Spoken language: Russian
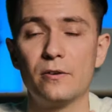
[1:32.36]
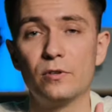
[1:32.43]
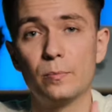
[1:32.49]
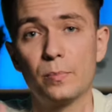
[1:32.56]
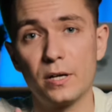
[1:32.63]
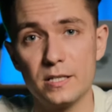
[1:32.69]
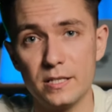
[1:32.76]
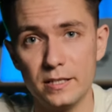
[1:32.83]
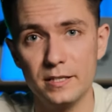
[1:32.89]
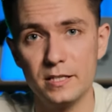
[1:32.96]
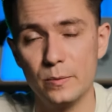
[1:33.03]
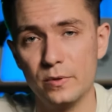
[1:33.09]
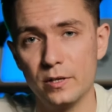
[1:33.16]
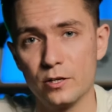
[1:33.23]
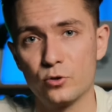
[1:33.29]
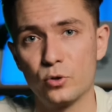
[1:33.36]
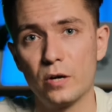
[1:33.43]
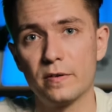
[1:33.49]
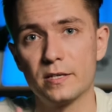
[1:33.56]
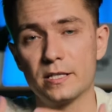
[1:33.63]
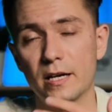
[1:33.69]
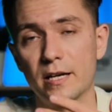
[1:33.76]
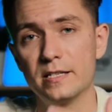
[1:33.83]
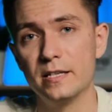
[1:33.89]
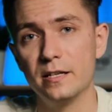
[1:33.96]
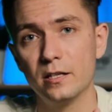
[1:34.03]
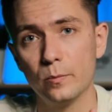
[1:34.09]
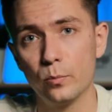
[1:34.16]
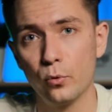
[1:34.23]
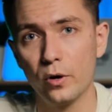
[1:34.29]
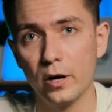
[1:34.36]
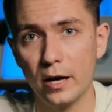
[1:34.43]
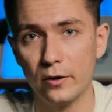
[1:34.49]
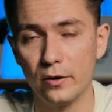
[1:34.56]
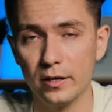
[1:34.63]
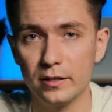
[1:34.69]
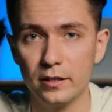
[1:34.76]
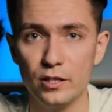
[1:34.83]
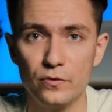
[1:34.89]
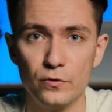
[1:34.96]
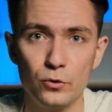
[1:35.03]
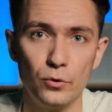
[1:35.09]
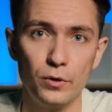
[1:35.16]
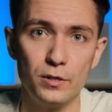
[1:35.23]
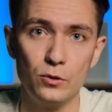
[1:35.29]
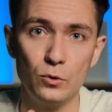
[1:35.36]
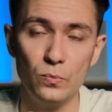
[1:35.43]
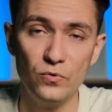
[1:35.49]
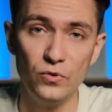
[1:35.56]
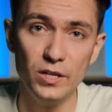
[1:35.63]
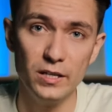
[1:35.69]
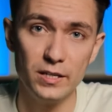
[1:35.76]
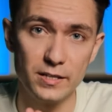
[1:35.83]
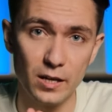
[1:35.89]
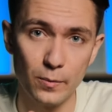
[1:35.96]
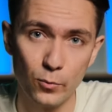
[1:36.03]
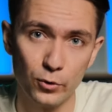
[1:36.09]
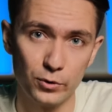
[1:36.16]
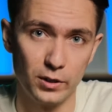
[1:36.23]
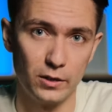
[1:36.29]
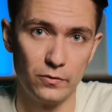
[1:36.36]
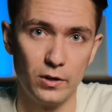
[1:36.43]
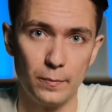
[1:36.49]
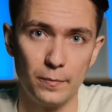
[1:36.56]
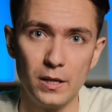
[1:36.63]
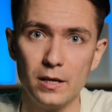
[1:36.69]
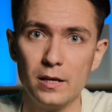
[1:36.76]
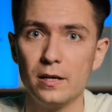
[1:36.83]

Вы простите меня, что я вас так сильно пугаю. Это лишь все из любви и заботы к вам.